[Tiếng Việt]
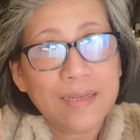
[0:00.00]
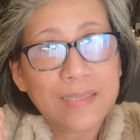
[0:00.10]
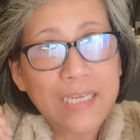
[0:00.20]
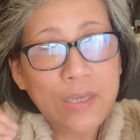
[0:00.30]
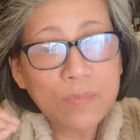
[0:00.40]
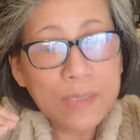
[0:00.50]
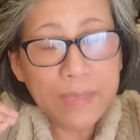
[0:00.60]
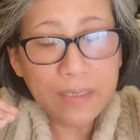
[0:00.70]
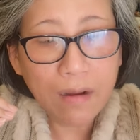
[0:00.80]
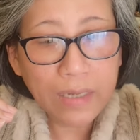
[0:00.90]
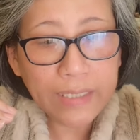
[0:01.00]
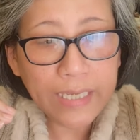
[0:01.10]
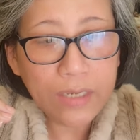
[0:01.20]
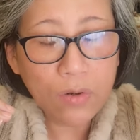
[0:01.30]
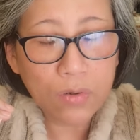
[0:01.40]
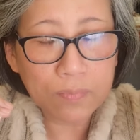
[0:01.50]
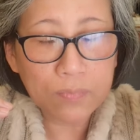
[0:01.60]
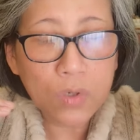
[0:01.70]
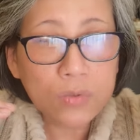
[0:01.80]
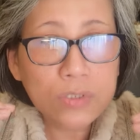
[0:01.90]
thì giống như mình nói khi
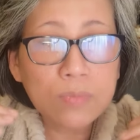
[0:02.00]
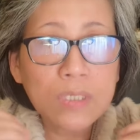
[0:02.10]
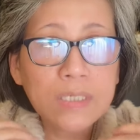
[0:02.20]
hột môn trong